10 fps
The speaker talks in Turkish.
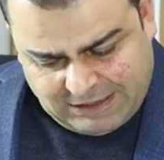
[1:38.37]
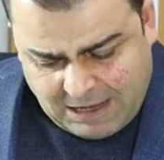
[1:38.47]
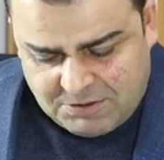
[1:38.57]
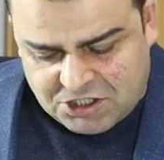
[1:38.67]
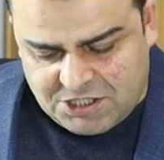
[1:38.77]

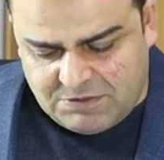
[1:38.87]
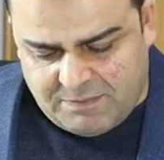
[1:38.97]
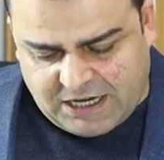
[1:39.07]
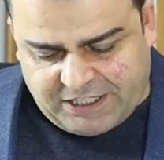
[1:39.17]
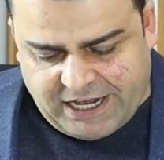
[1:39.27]
Tabii
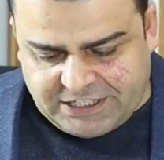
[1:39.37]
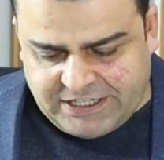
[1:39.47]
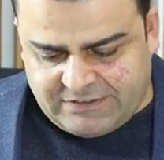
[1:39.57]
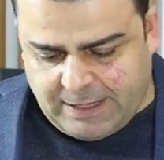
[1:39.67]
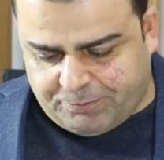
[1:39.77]
şimdi bakın
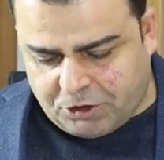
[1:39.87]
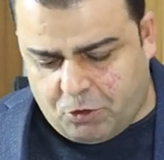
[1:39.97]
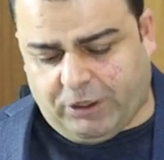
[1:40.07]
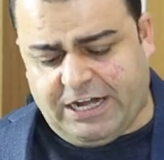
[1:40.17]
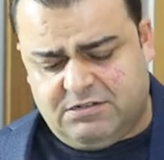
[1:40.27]
anket
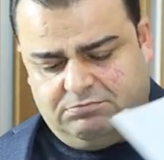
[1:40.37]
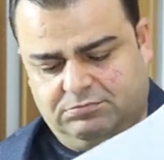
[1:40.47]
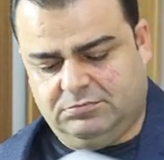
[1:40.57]
yaptırıyorlar.